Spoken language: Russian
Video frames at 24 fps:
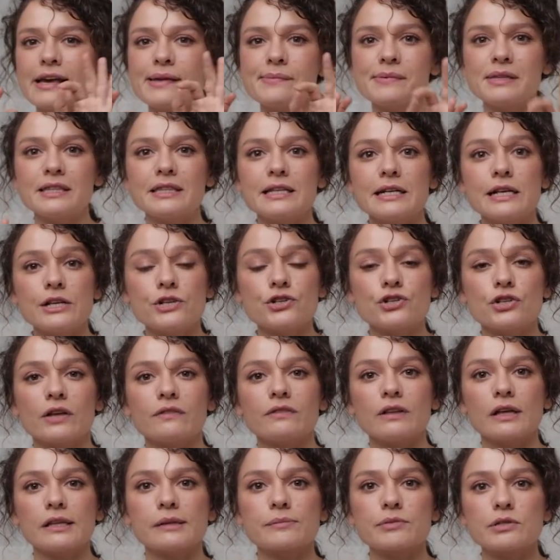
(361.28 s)
геометричное
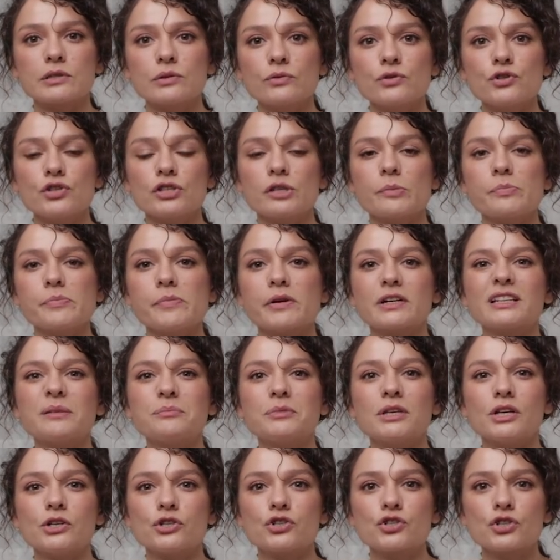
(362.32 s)
В данном случае, например, на
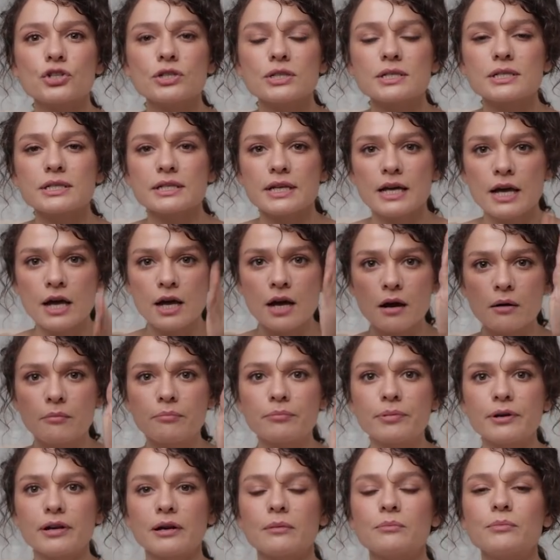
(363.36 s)
мне джинсы
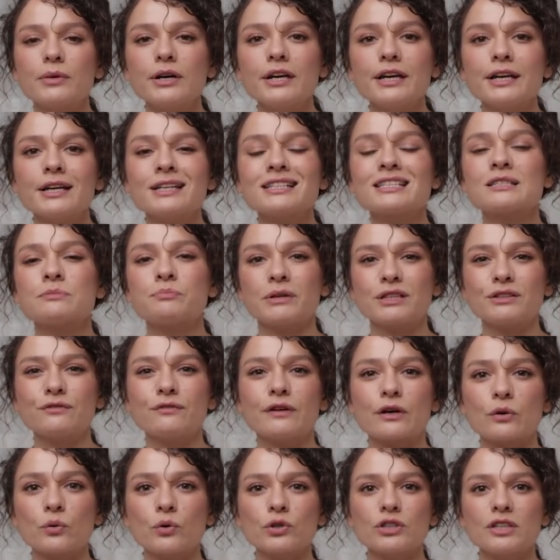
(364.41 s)
прямые, с
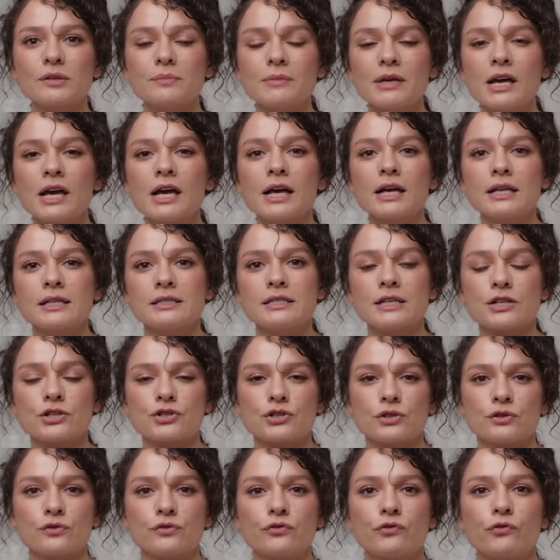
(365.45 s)
подворотами,
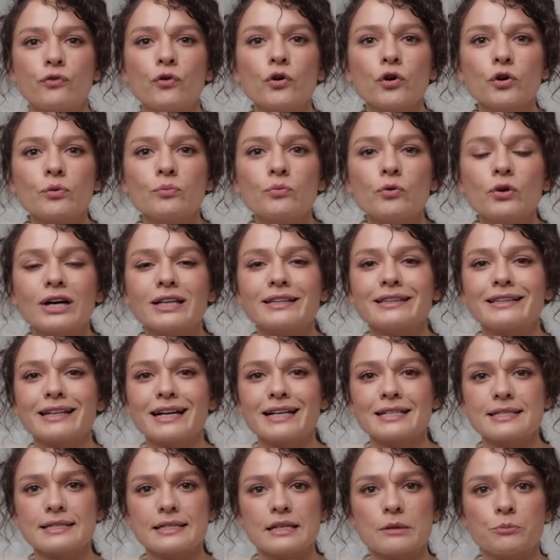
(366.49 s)
держат форму,
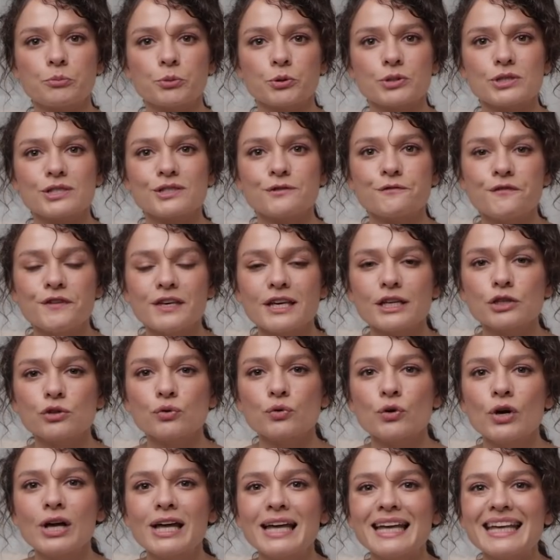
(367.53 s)
контрастные по
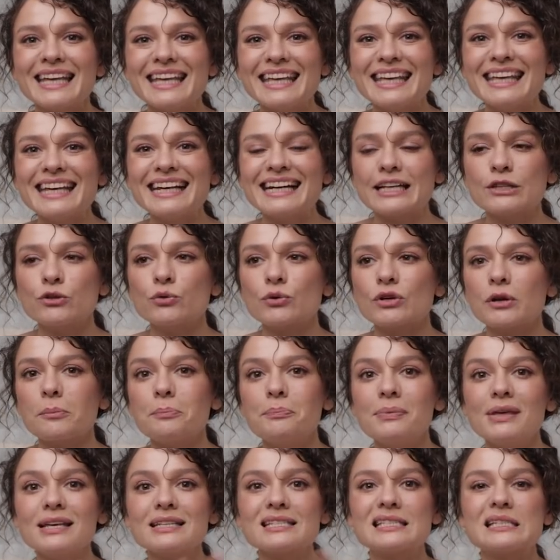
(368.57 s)
цвету и которые
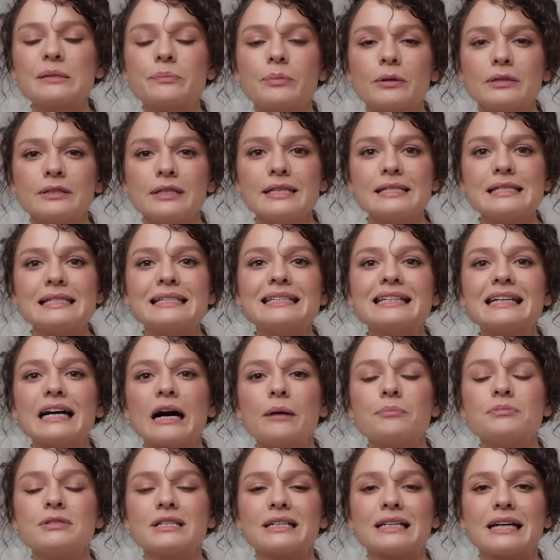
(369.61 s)
без
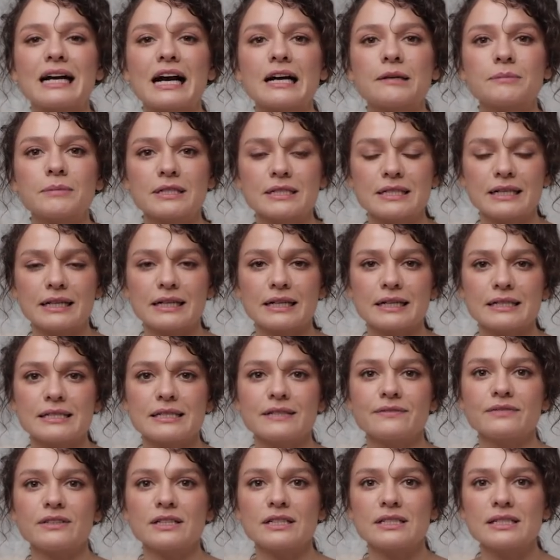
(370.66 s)
дополнительных обтекаемых
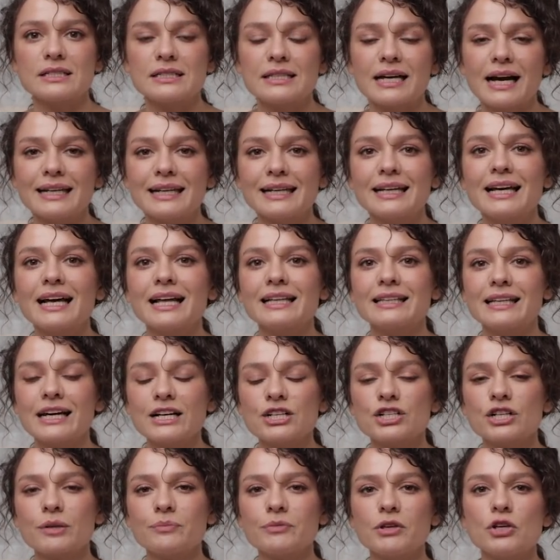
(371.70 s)
декоративных деталей.
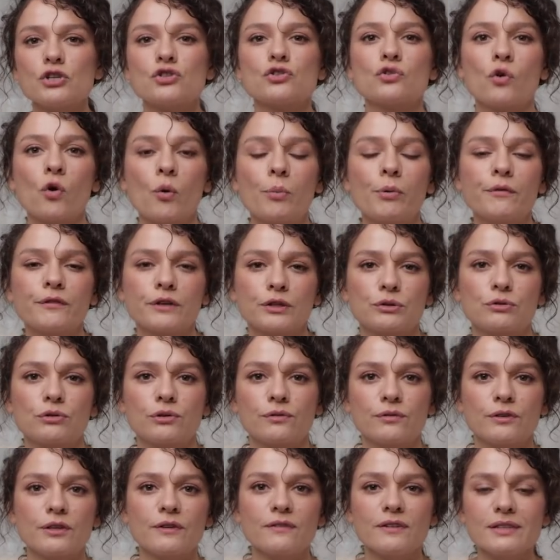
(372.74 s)
Также на мне еще обувь,
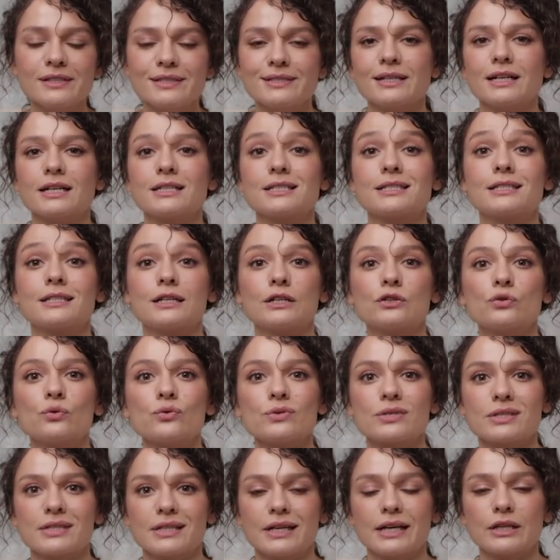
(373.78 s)
которую вы не видите,
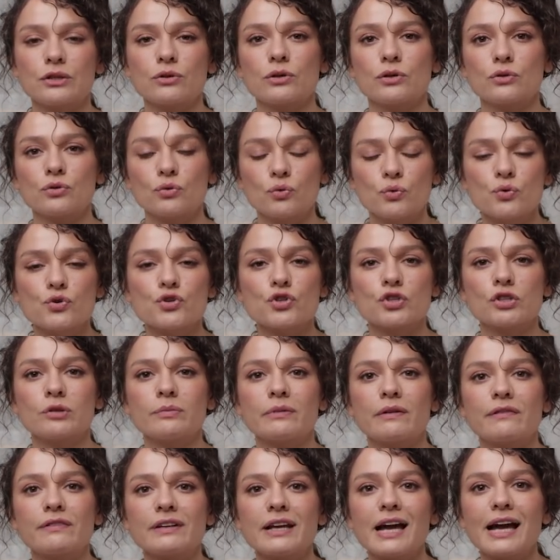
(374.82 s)
остроносая, которая тоже
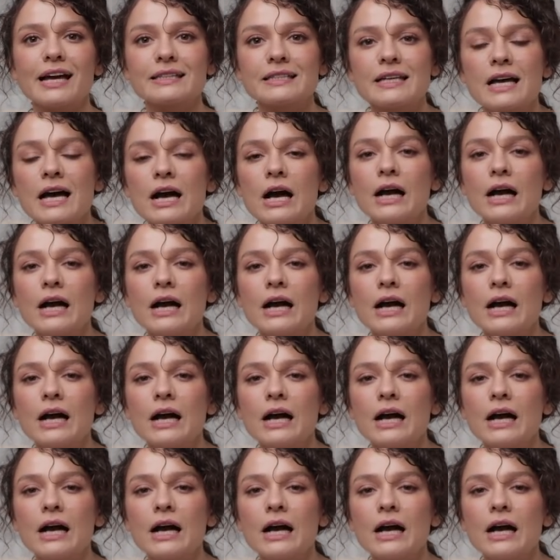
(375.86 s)
добавляет